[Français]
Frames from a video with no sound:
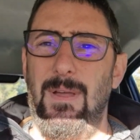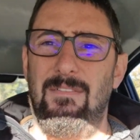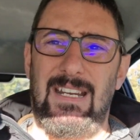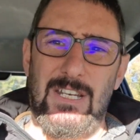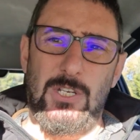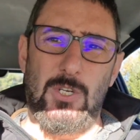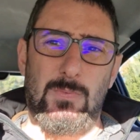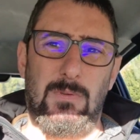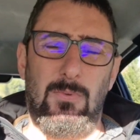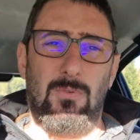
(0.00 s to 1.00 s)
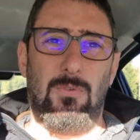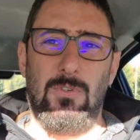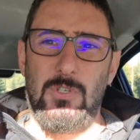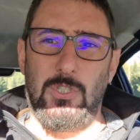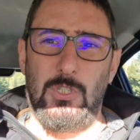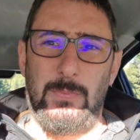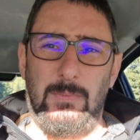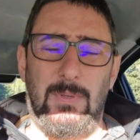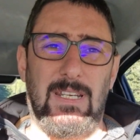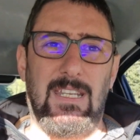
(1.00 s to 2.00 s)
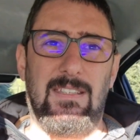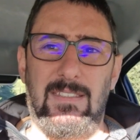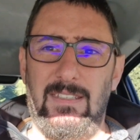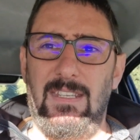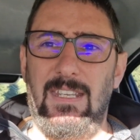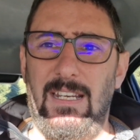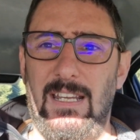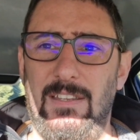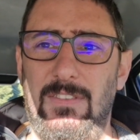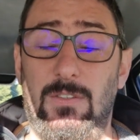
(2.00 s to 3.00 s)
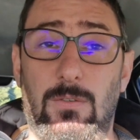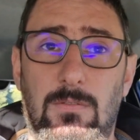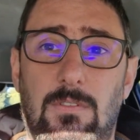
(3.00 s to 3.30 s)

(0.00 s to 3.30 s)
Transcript: avec les changements de pneus, changement de plaquettes, la révision.